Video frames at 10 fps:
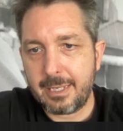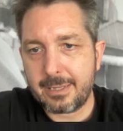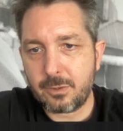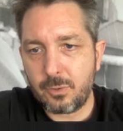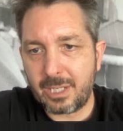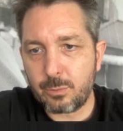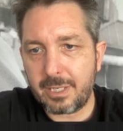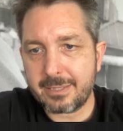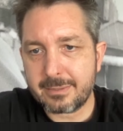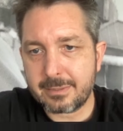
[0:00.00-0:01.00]
estoy,
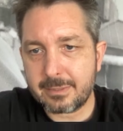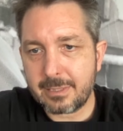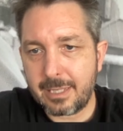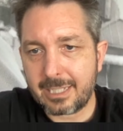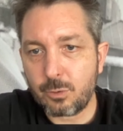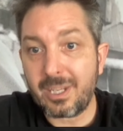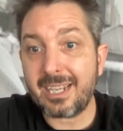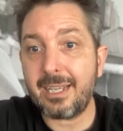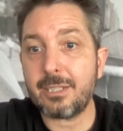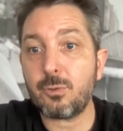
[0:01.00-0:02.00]
estoy,
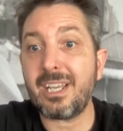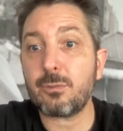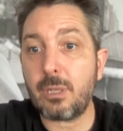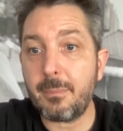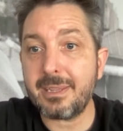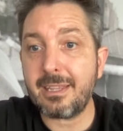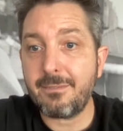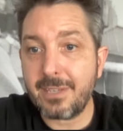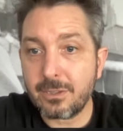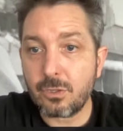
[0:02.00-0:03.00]
estoy actualmente
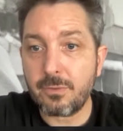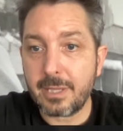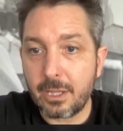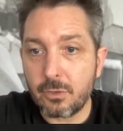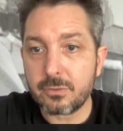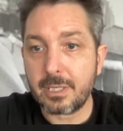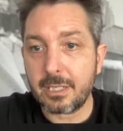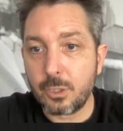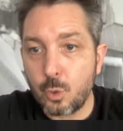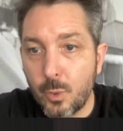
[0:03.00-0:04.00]
viendo videos
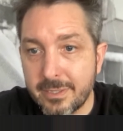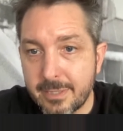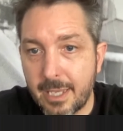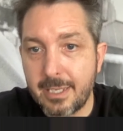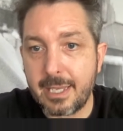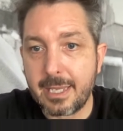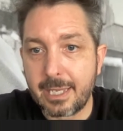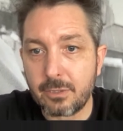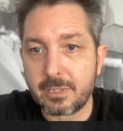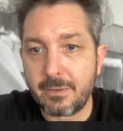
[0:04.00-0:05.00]
en USA y
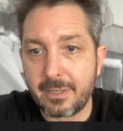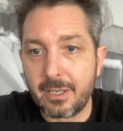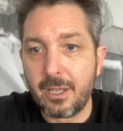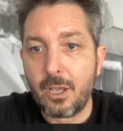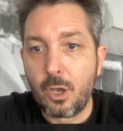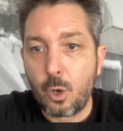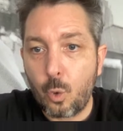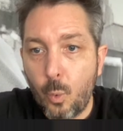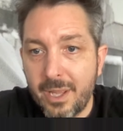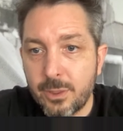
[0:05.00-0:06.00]
quiero saber
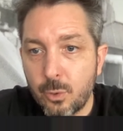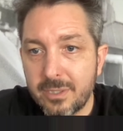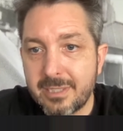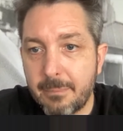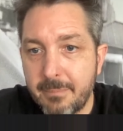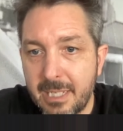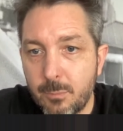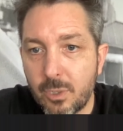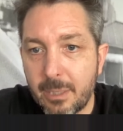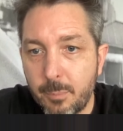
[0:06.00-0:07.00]
cuánto es el
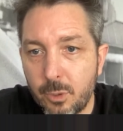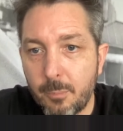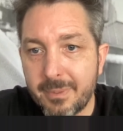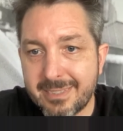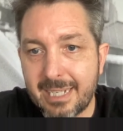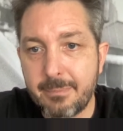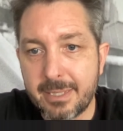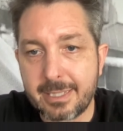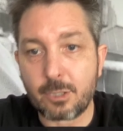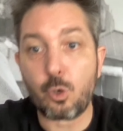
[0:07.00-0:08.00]
mínimo que puedo empezar a
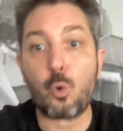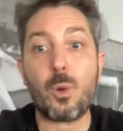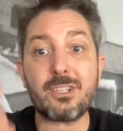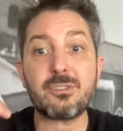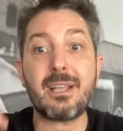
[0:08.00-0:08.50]
invertir. ¿Cuánto